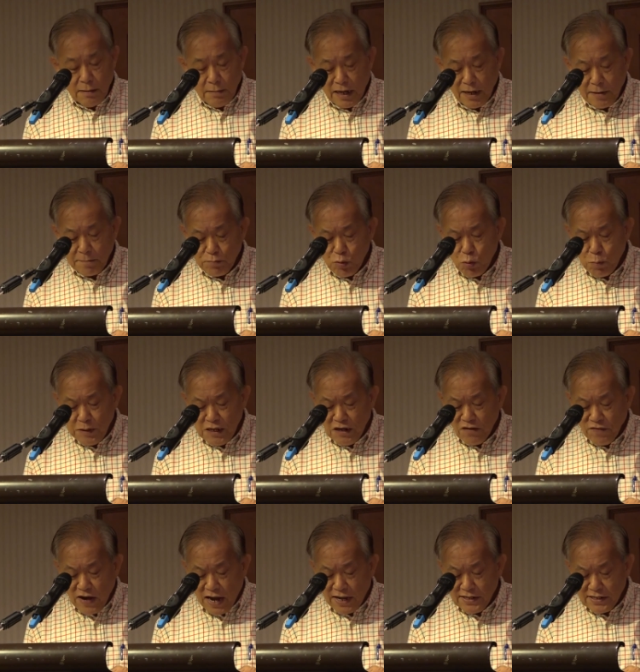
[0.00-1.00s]
很不平
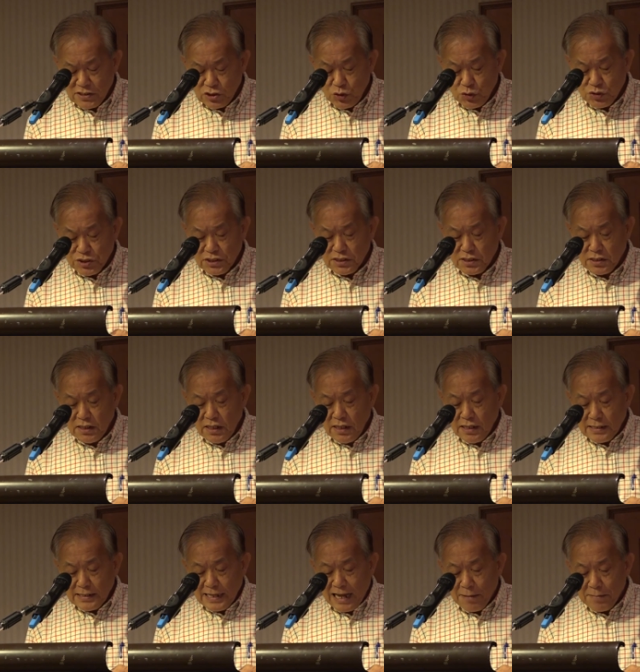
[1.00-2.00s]
凡的，就是
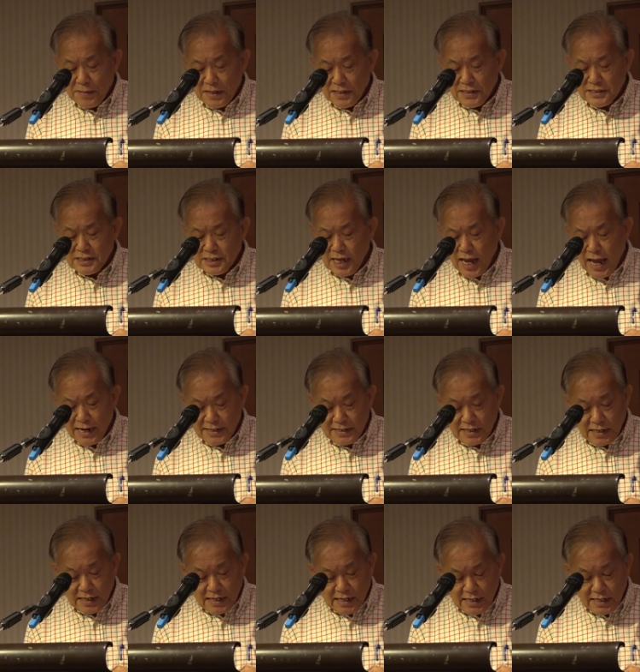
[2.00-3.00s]
他们唱的
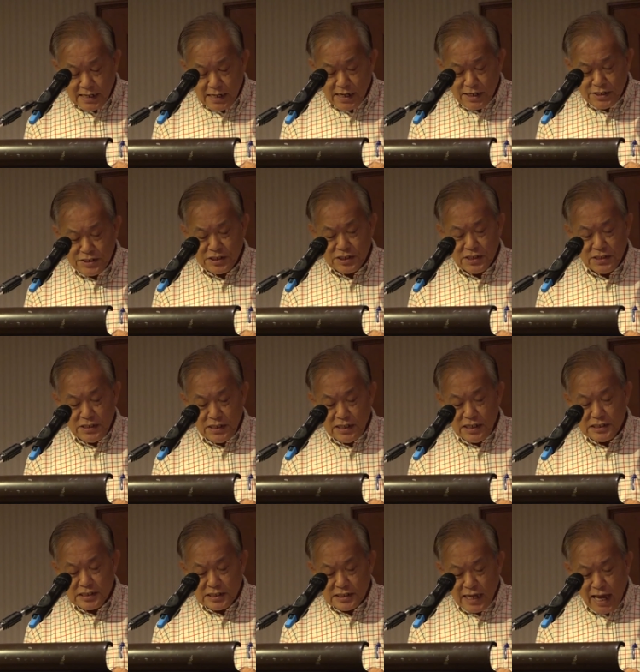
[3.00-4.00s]
歌是以
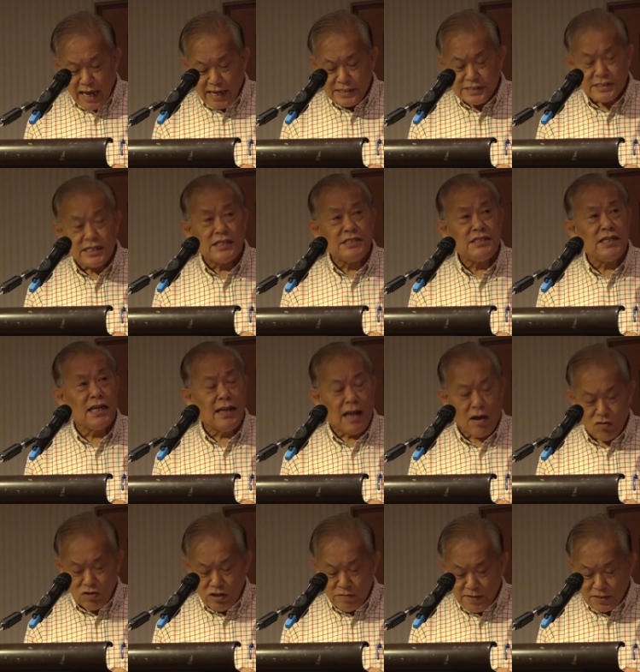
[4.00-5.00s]
塞在监
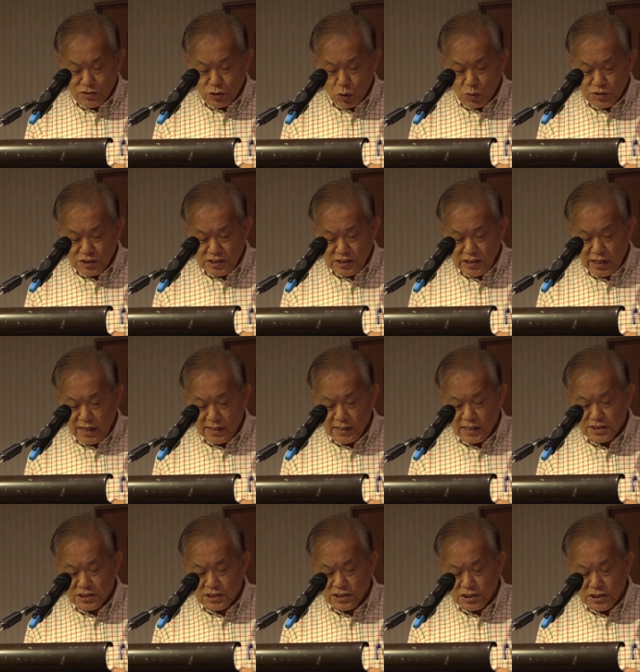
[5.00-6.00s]
牢里面所写的
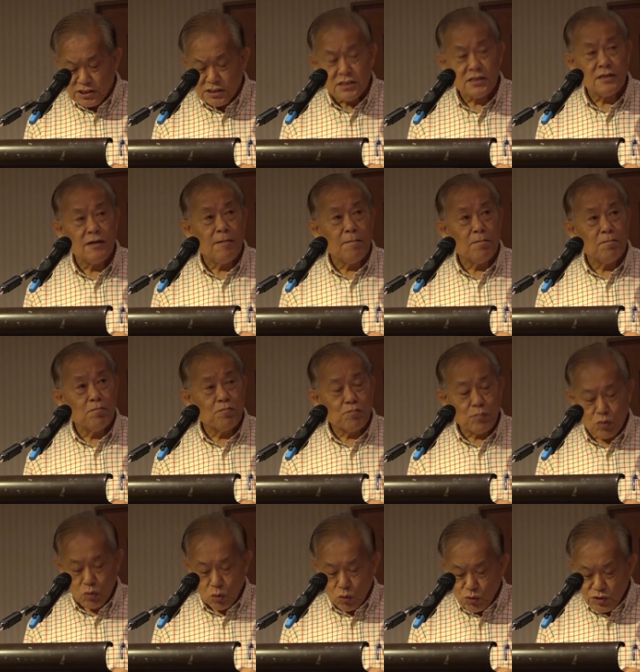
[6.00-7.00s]
诗
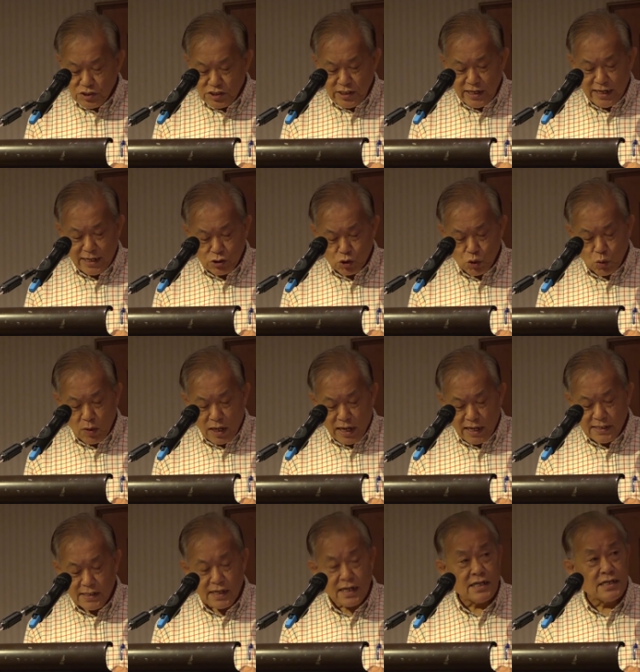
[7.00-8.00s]
谱写出来
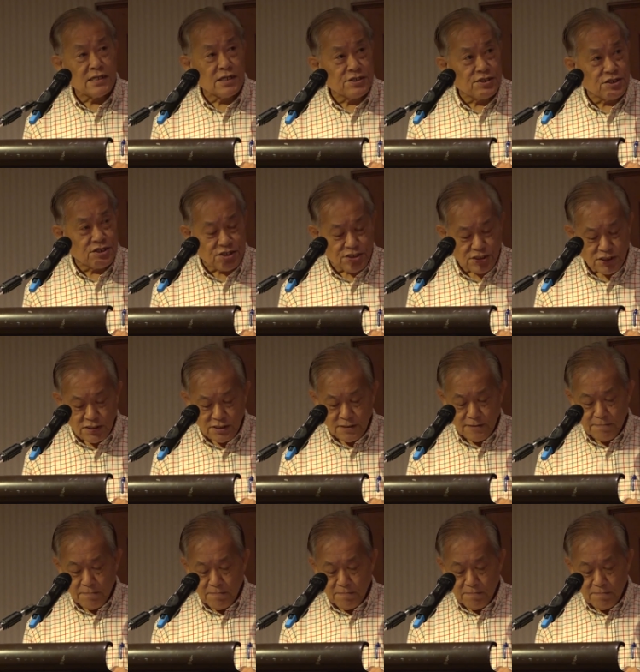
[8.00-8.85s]
的歌词，